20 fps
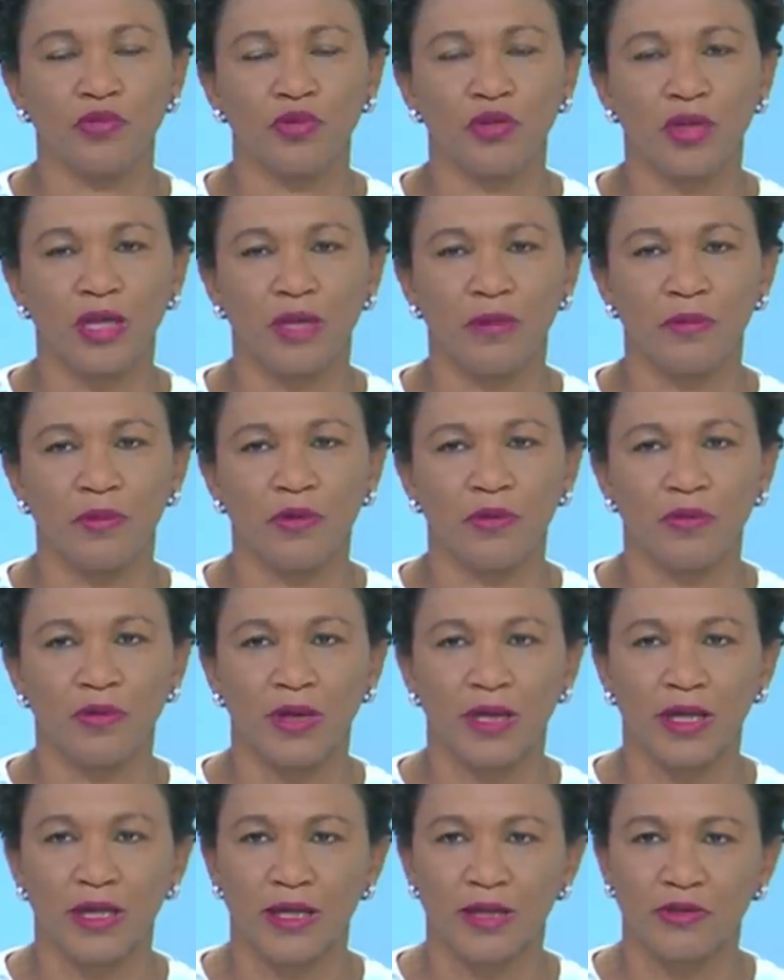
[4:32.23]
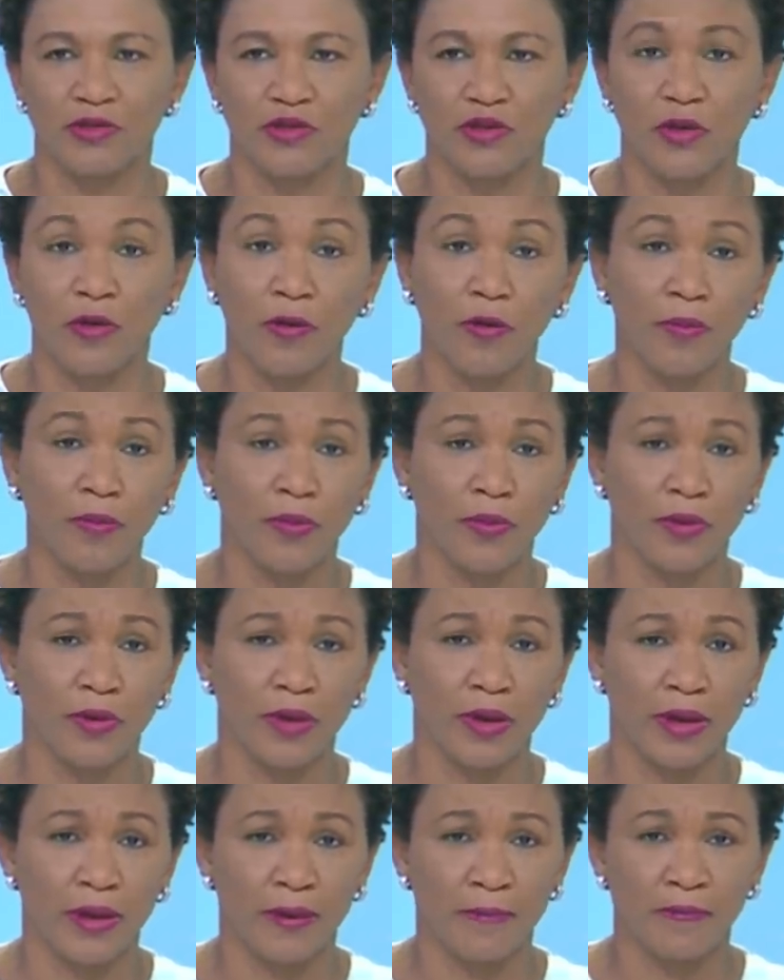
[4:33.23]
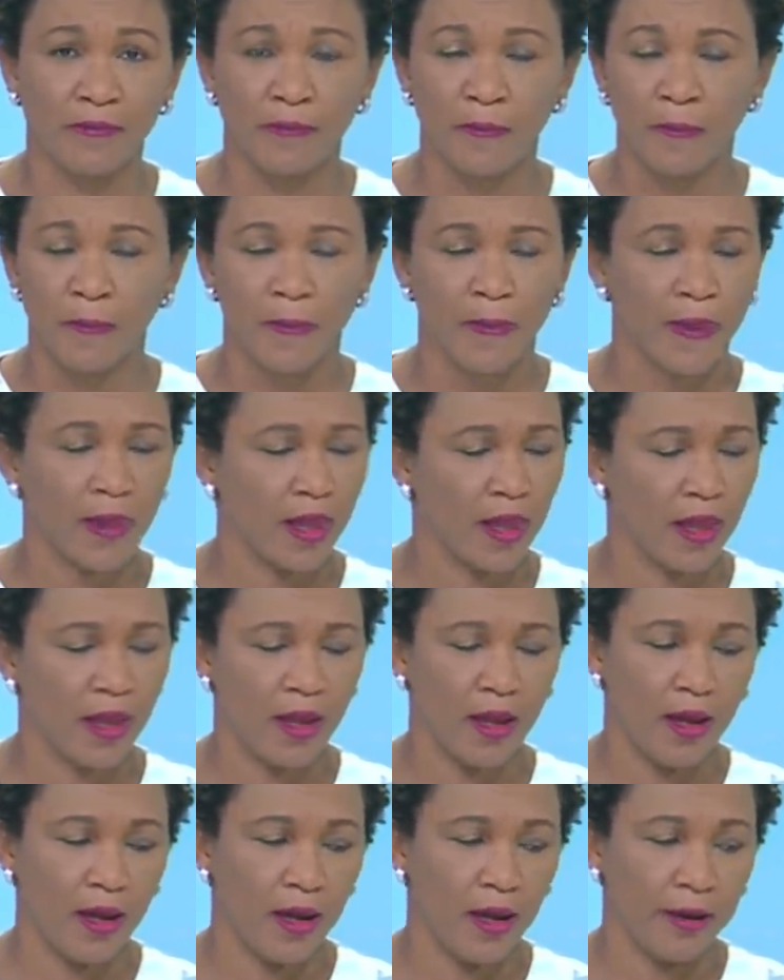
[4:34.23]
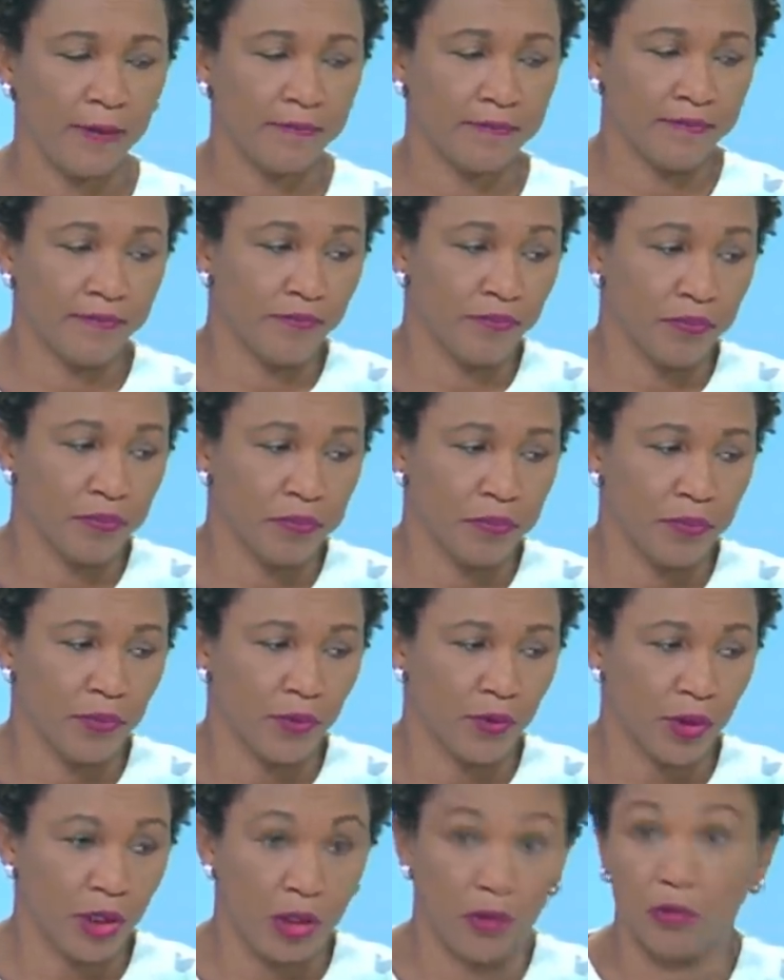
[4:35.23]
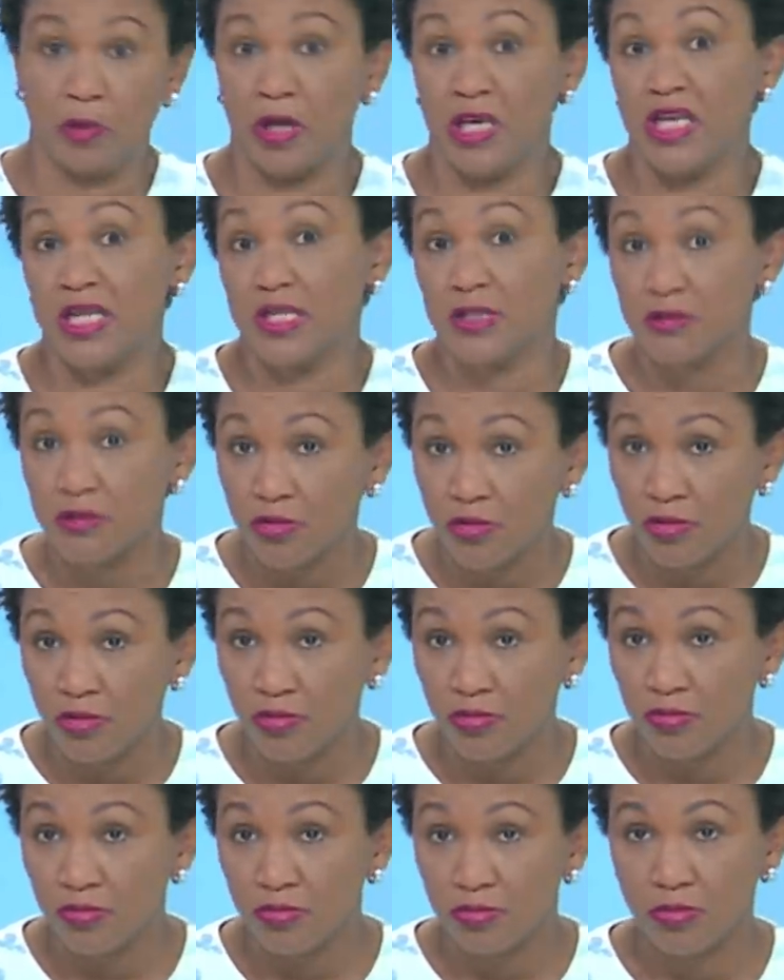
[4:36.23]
término a una relación, porque, eh, porque no quiso,